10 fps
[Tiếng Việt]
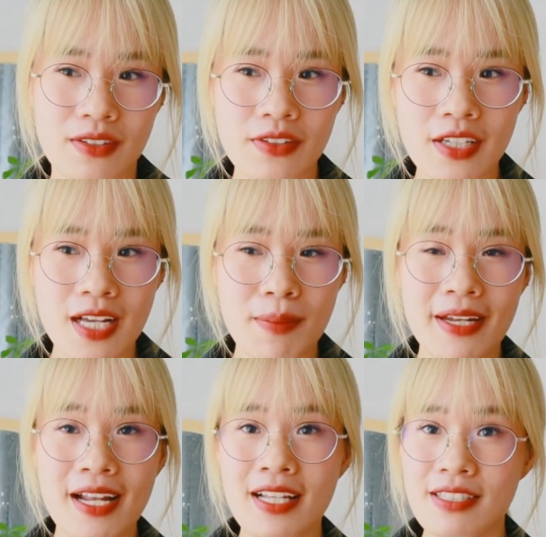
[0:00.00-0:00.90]
có thể là các
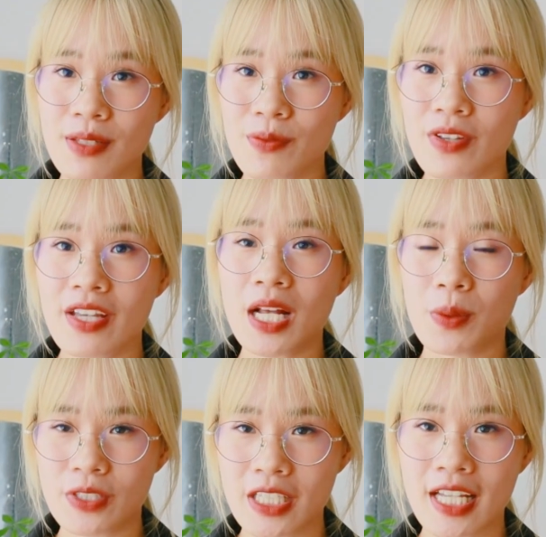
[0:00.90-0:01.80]
bạn đang là sinh viên
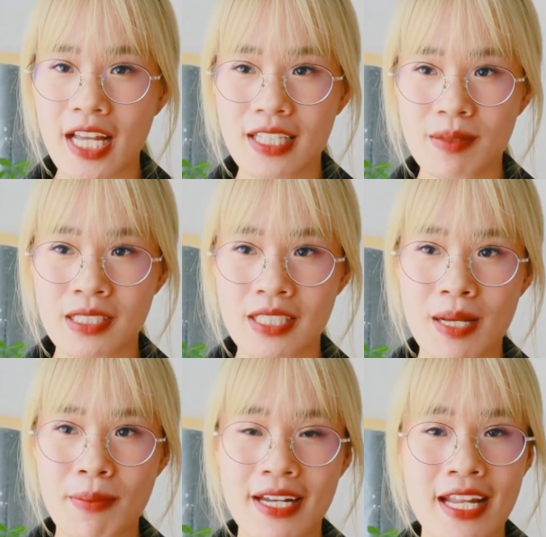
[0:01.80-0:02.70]
học sinh hay thậm chí là
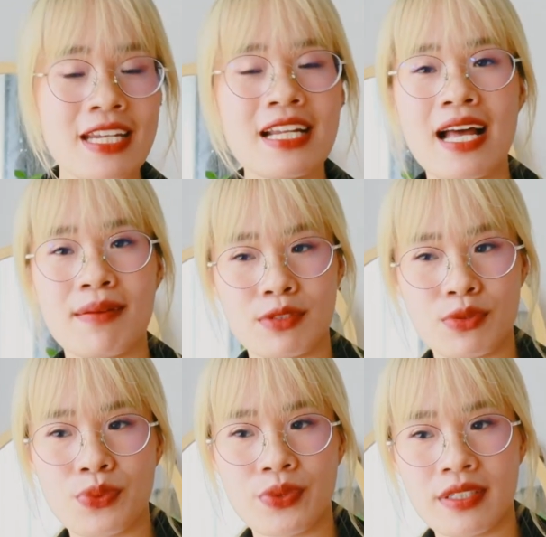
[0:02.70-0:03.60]
các bạn đã đi làm
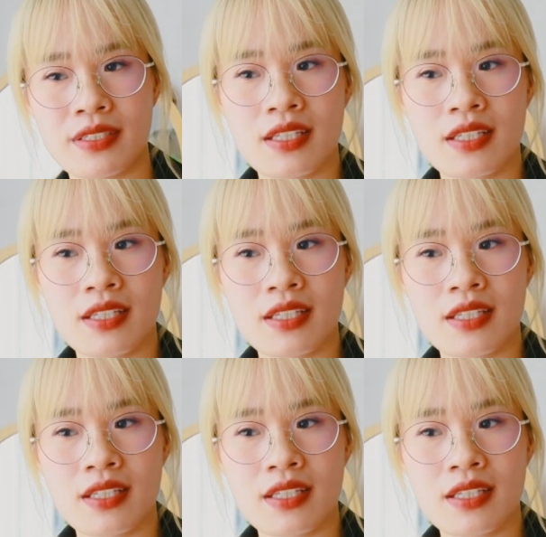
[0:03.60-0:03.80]
rồi